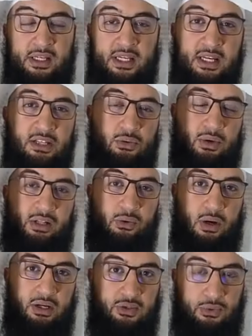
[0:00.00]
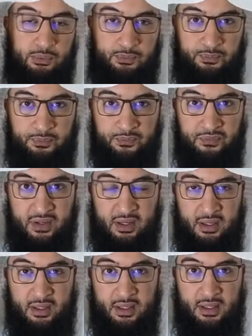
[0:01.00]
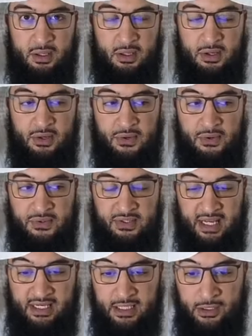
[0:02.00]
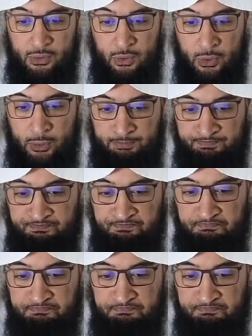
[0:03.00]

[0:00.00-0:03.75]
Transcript: qui est son adoration. C'est-à-dire que